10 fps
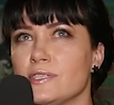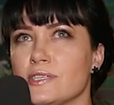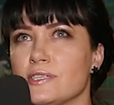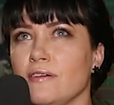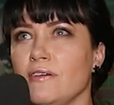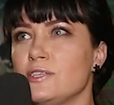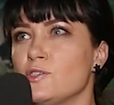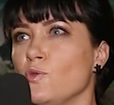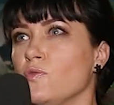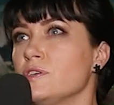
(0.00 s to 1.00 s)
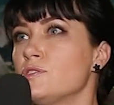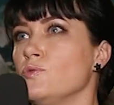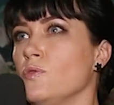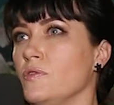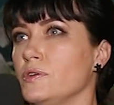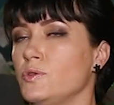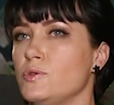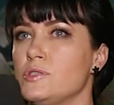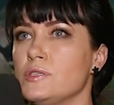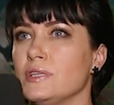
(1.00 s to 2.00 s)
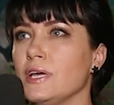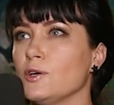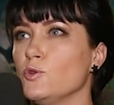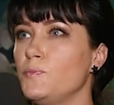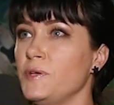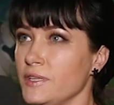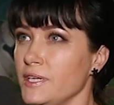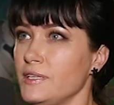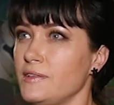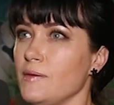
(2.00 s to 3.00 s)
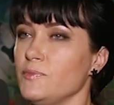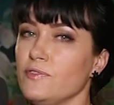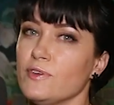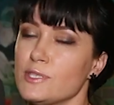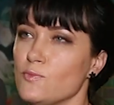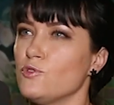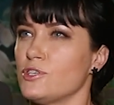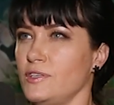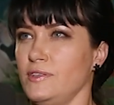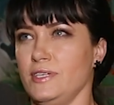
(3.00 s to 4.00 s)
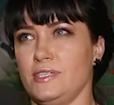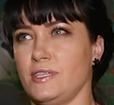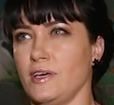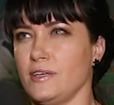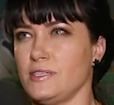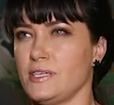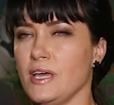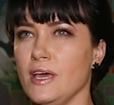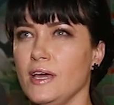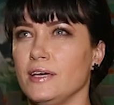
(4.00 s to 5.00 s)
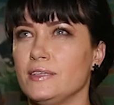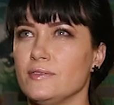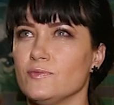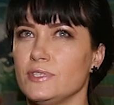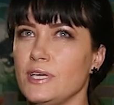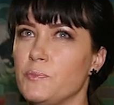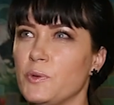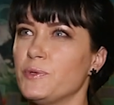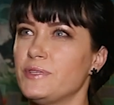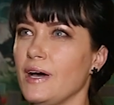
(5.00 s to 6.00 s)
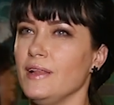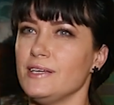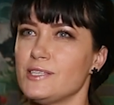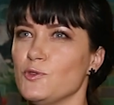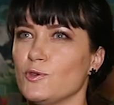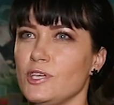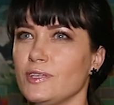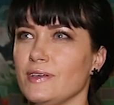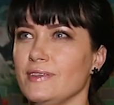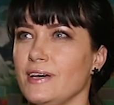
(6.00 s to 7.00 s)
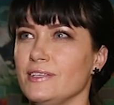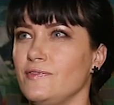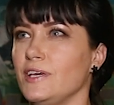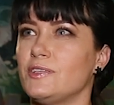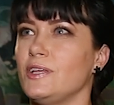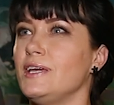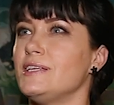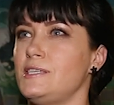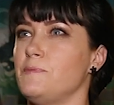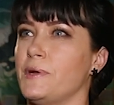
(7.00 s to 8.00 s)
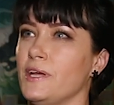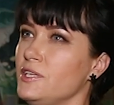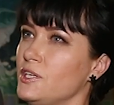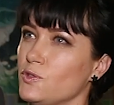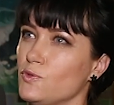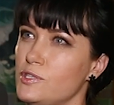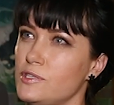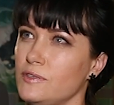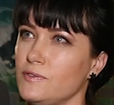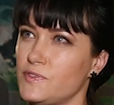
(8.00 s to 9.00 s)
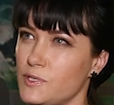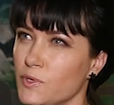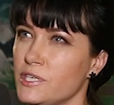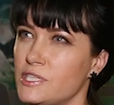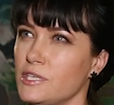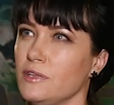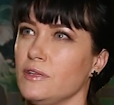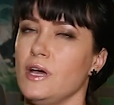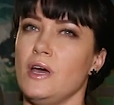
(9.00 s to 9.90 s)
воссоздавать снова и снова. То а, есть до глубины там невозможно достать. Это я попыталась, ну где-то на две трети проникнуть э, в смысл,